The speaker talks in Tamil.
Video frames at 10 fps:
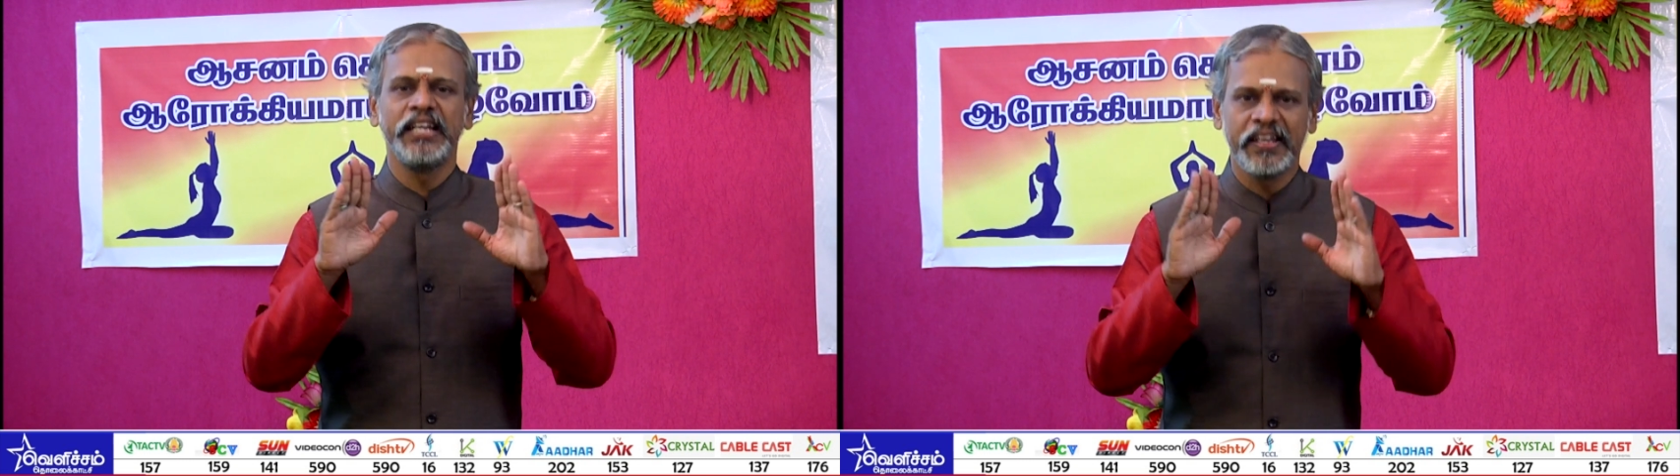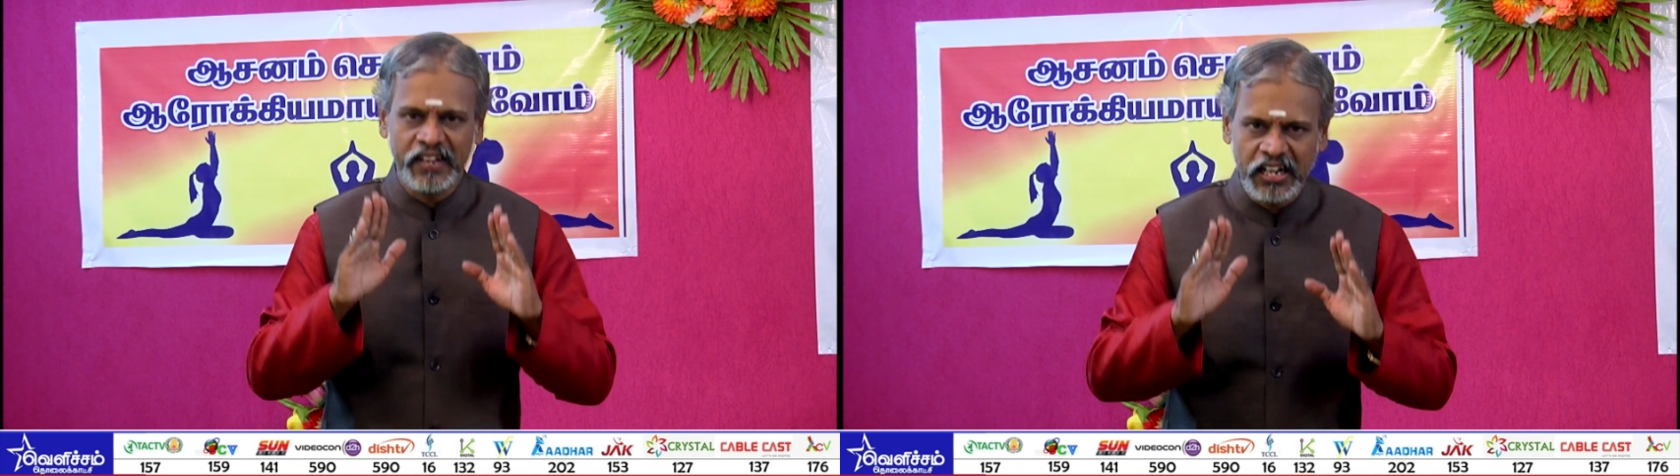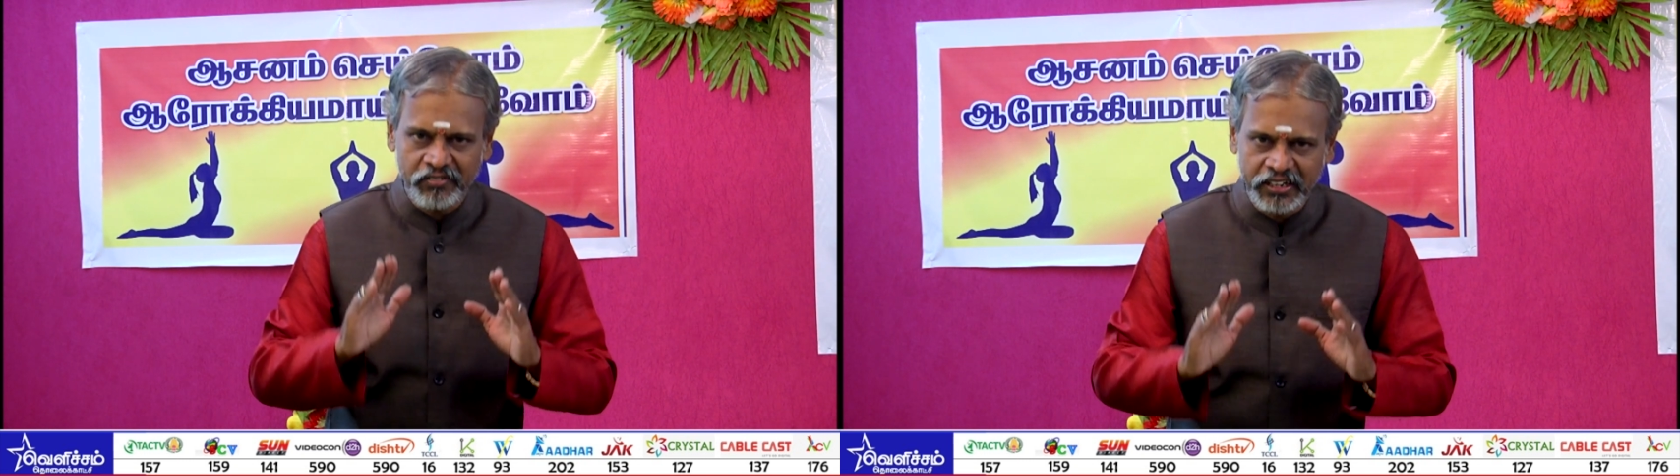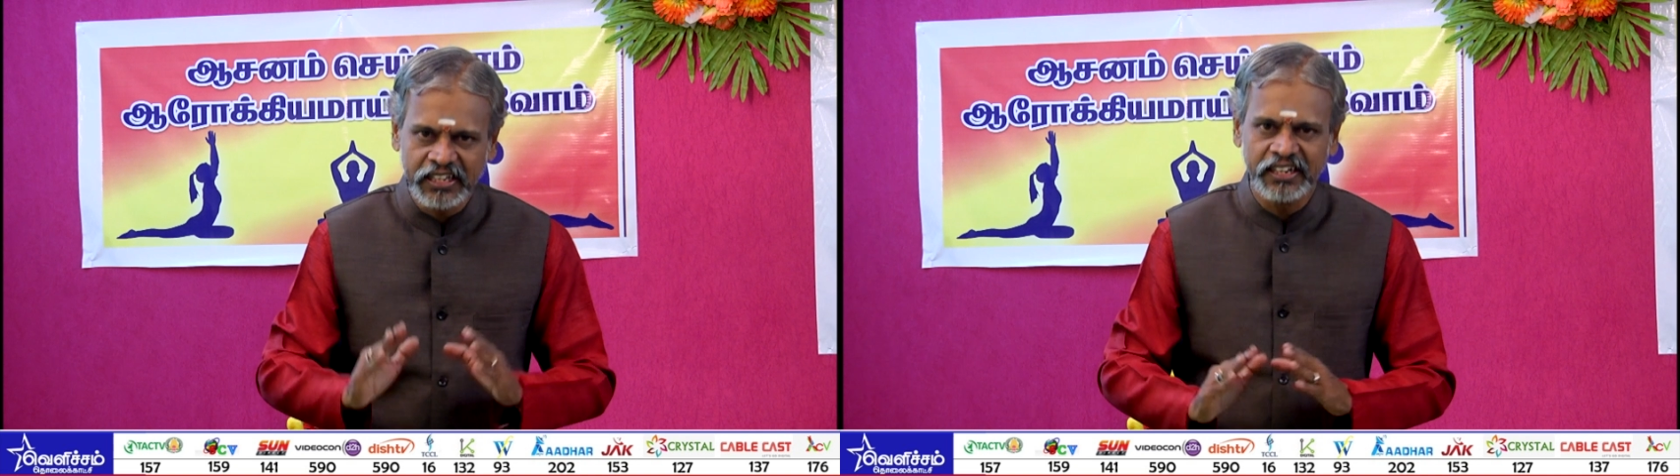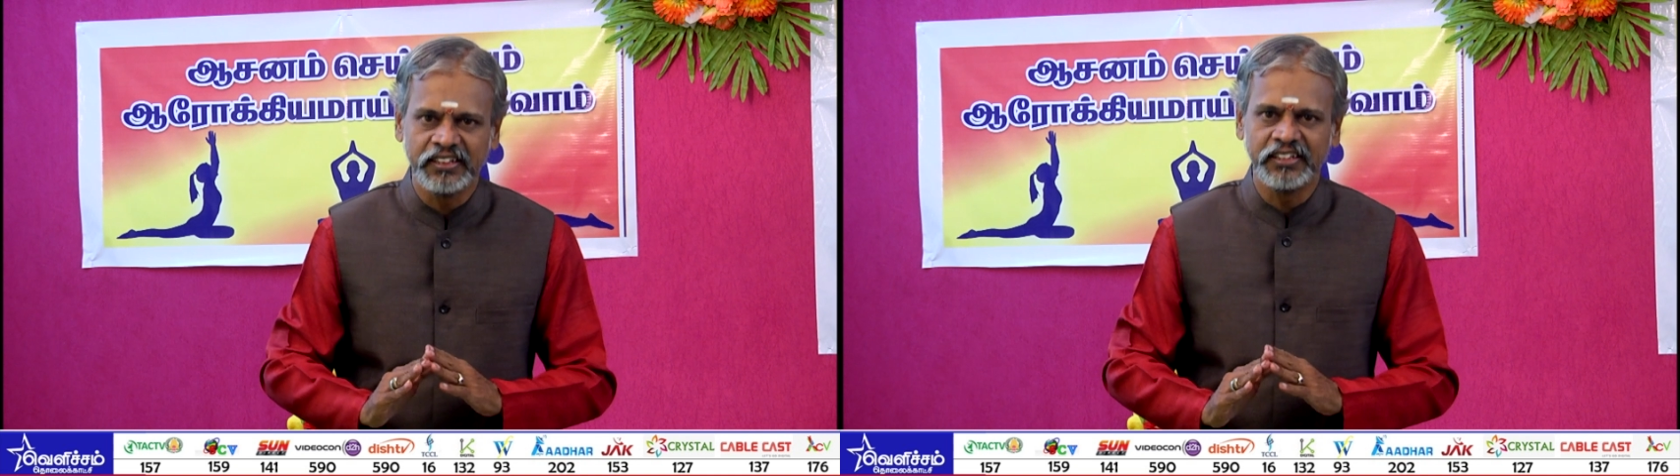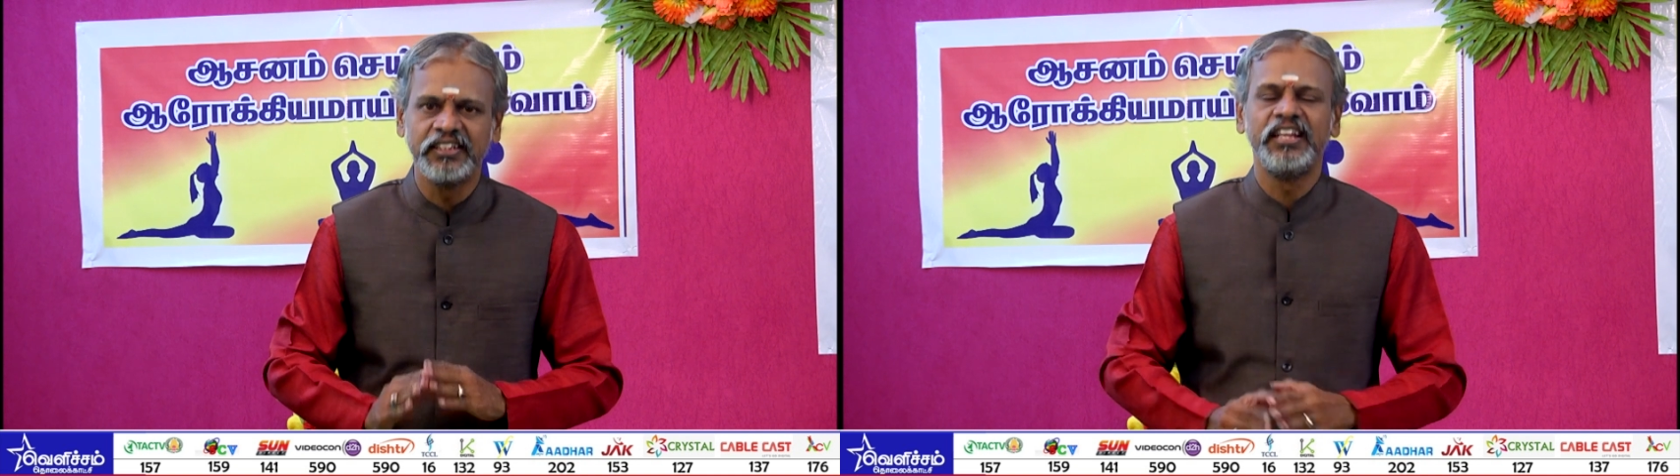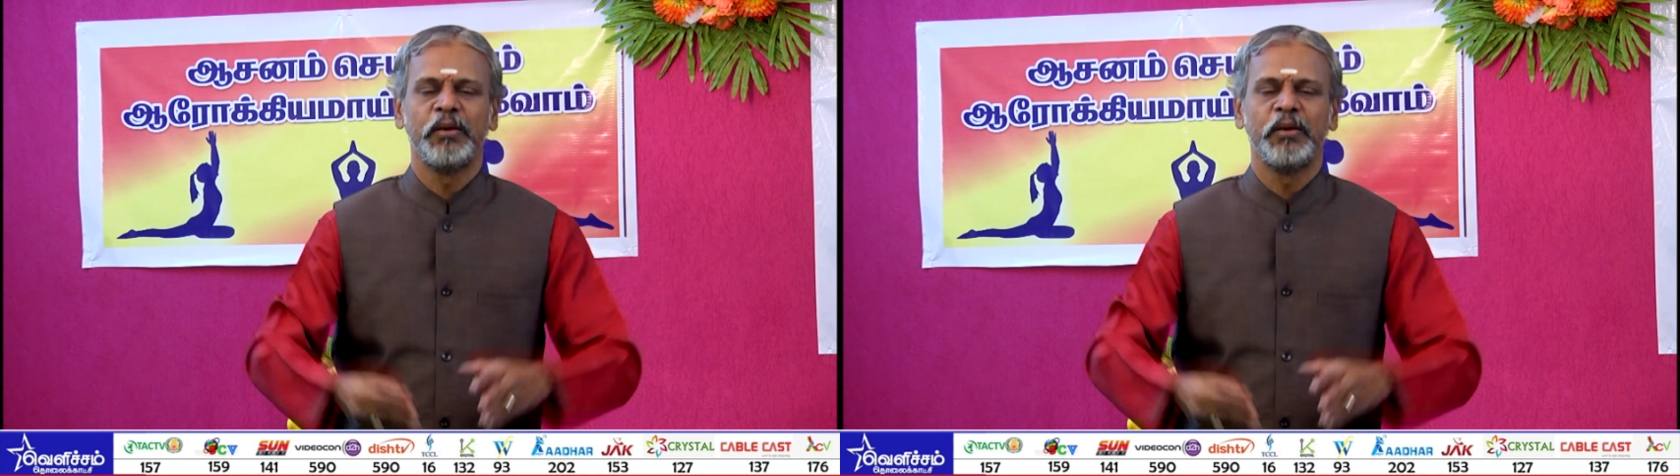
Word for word: வலி எதனால் வருகின்றது